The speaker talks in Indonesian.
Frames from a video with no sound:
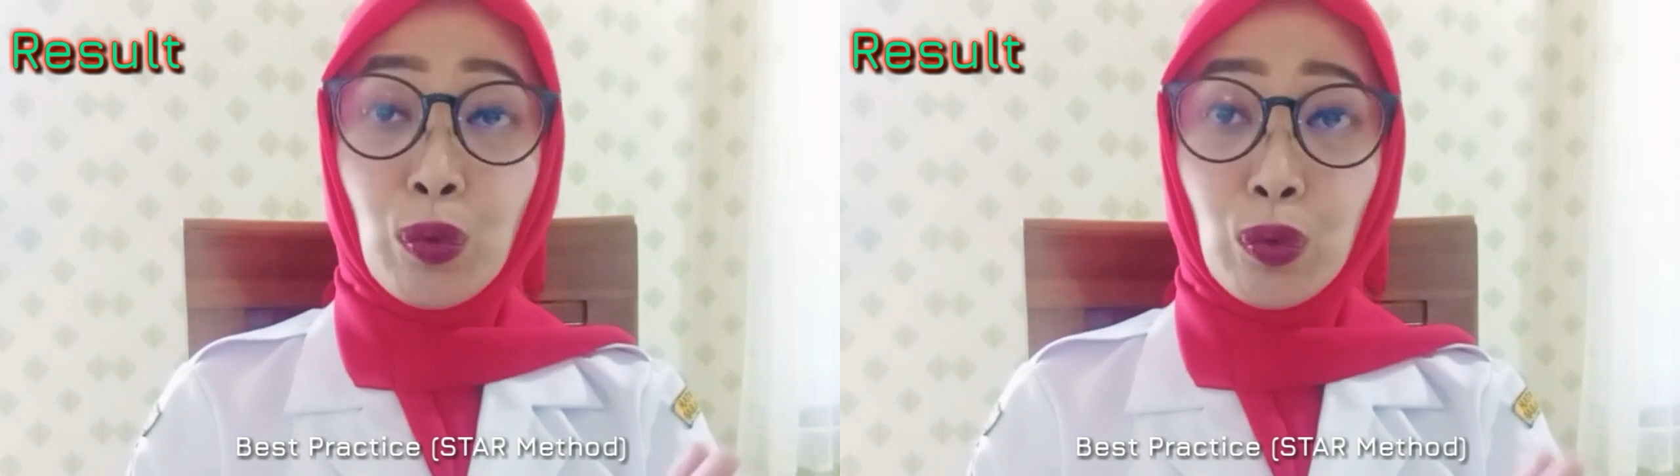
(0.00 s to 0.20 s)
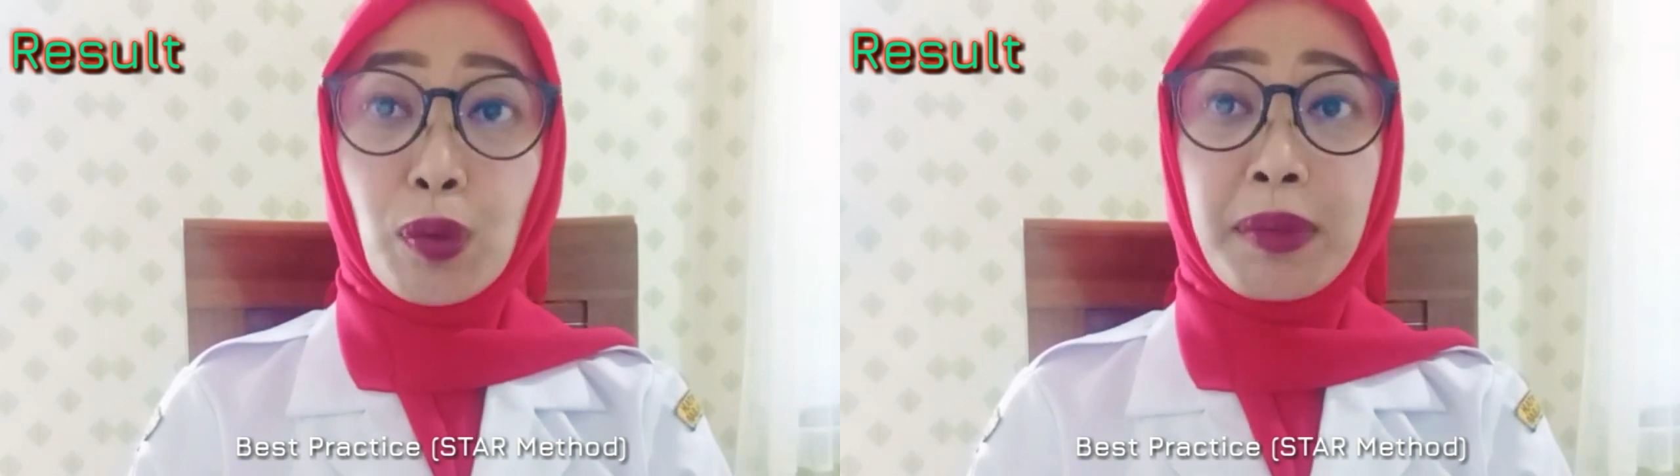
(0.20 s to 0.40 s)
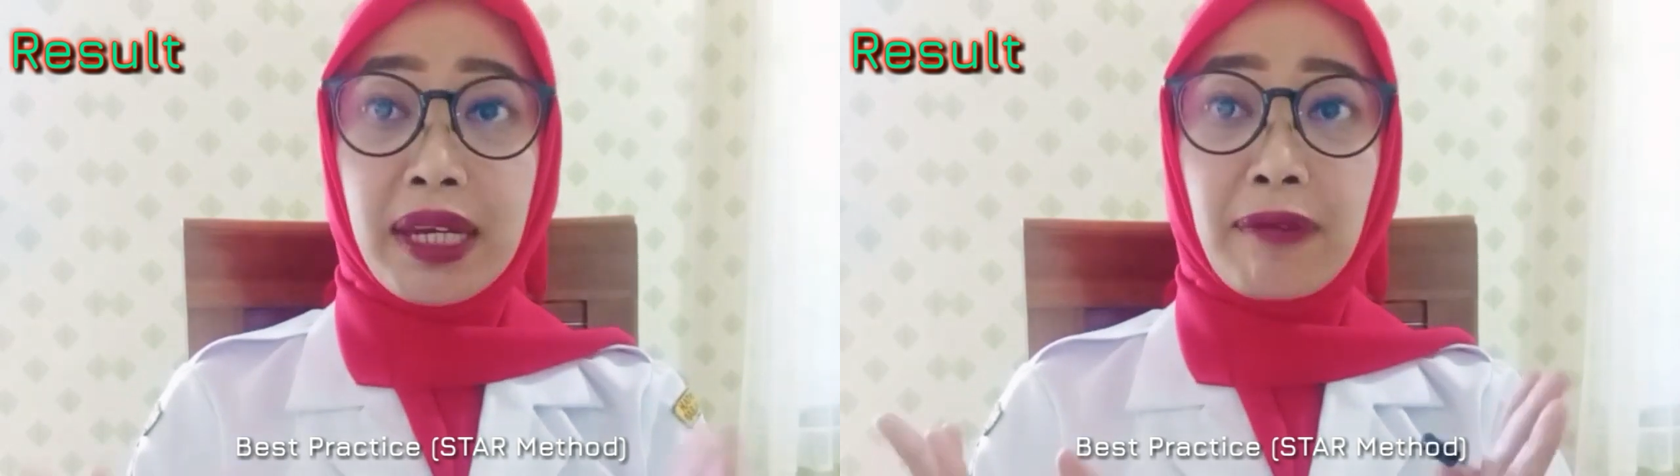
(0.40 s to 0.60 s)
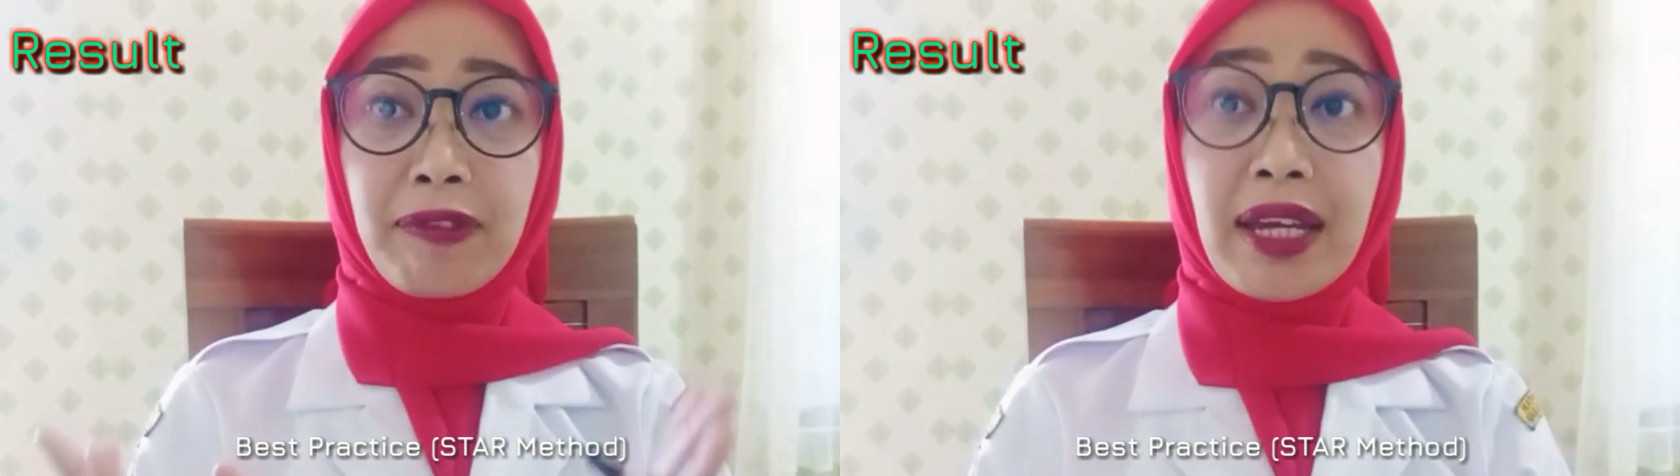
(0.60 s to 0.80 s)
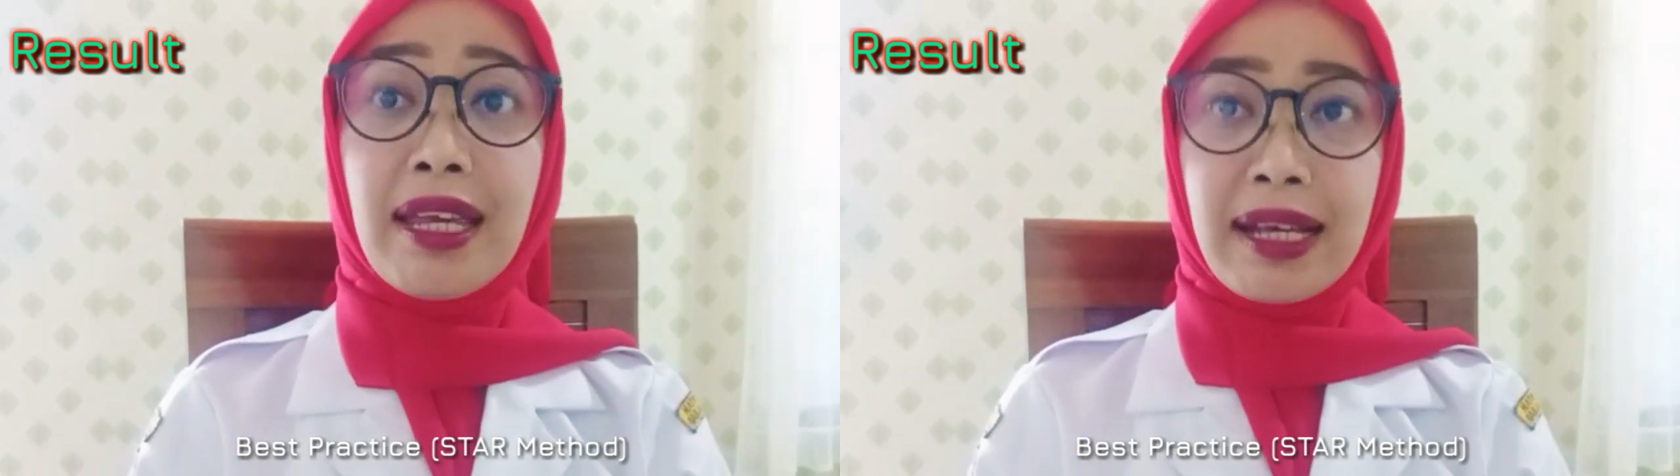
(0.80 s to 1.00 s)
untuk
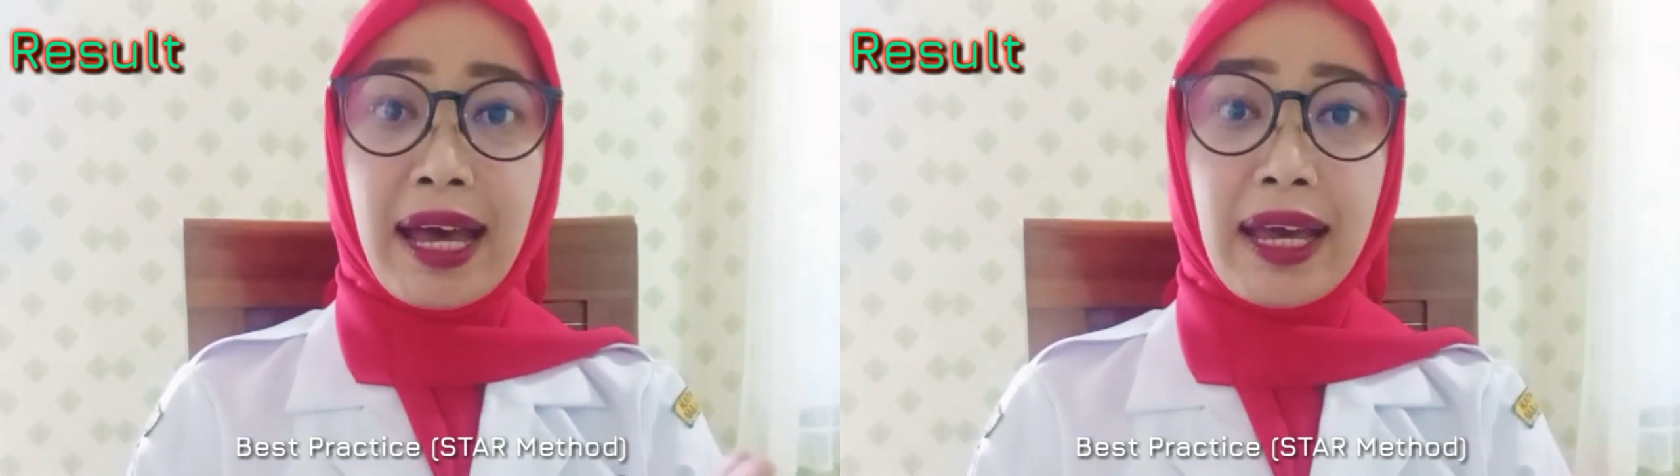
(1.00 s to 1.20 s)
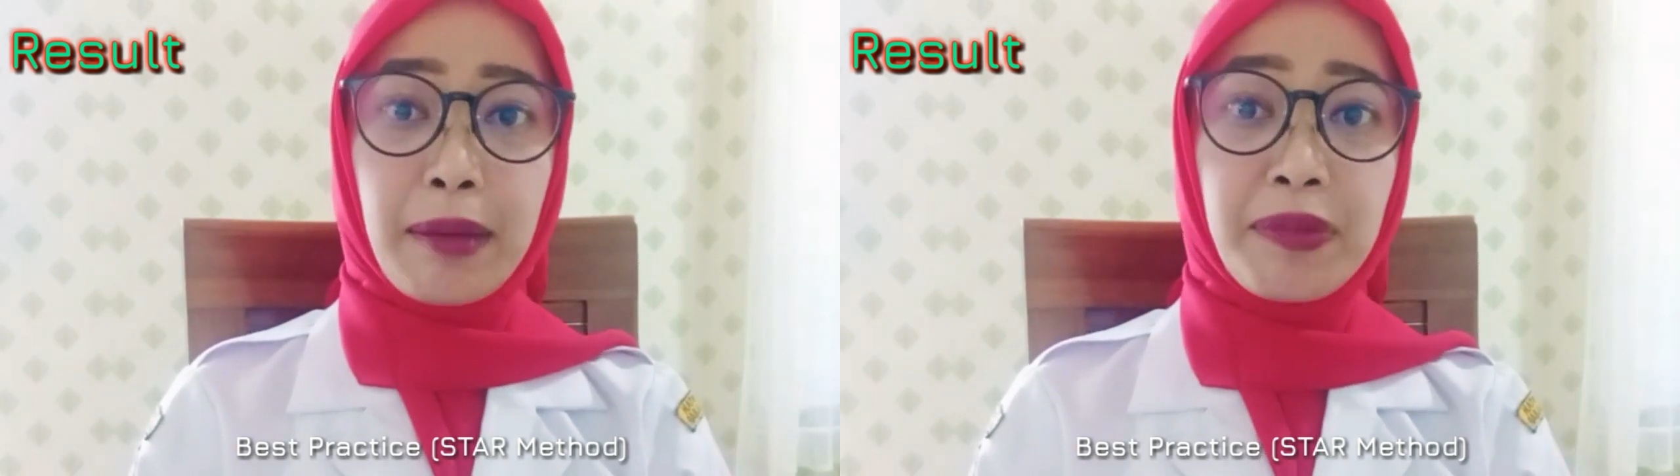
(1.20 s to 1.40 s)
mendaftar IKM